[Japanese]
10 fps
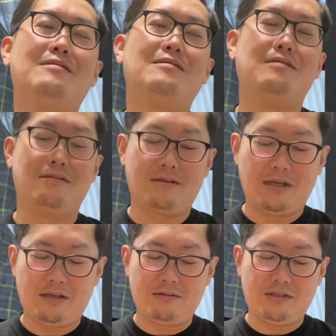うん、
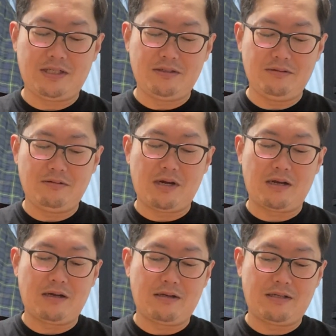結局死ぬのが
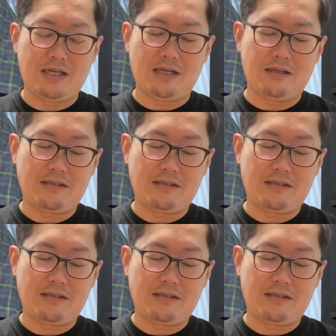ね、